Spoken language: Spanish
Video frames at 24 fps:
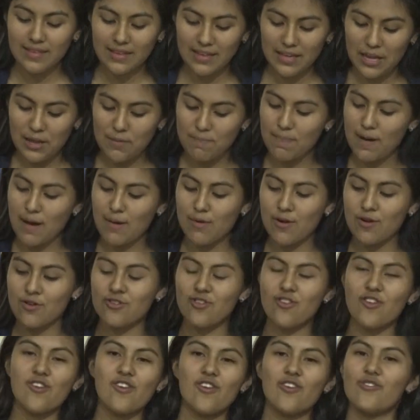Y Pablo
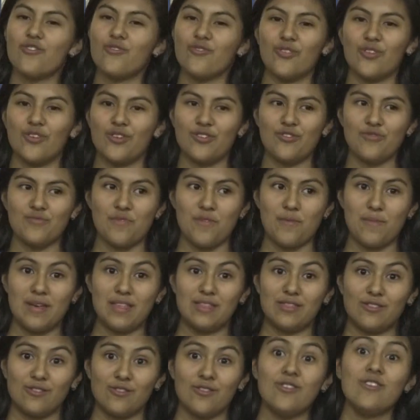no lo dudó ni un
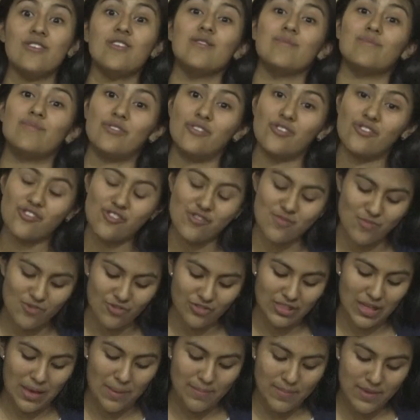momento, pero como
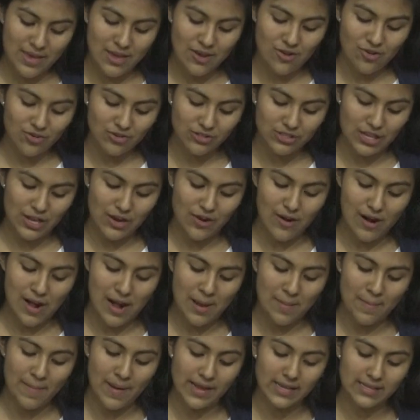también nos dijo
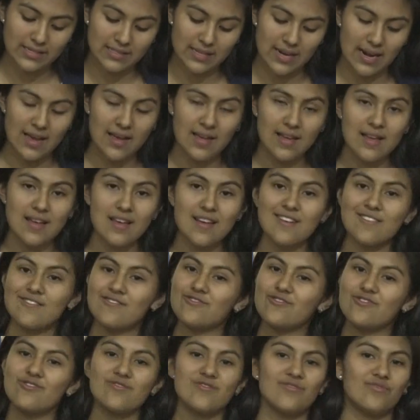la maestra,
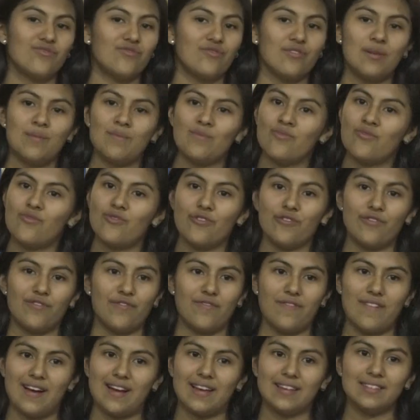no fue muy
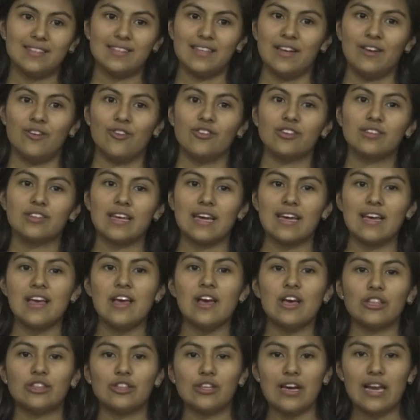fácil, no es que
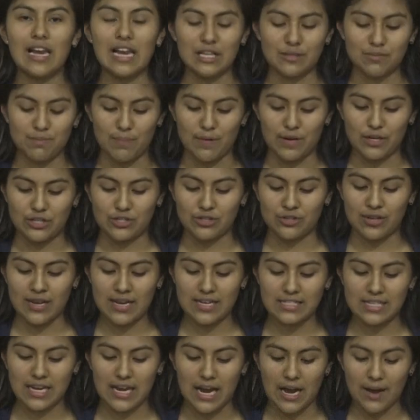todas las
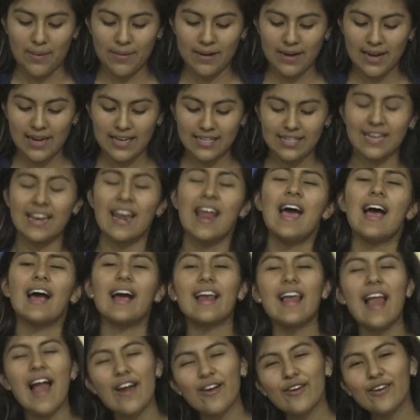personas llegaban y decían,
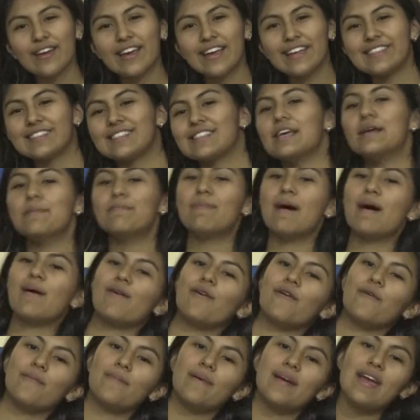claro que sí,
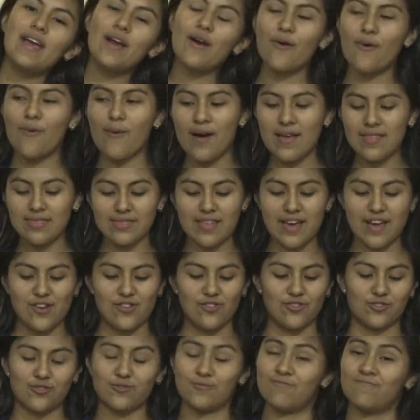Pablo, ven,
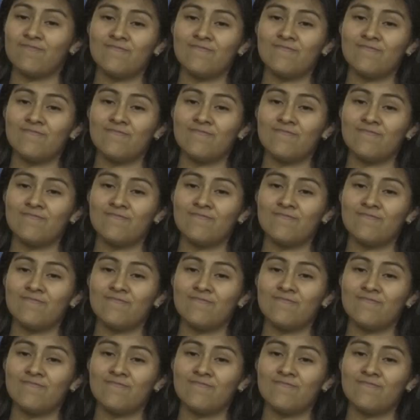cuéntanos.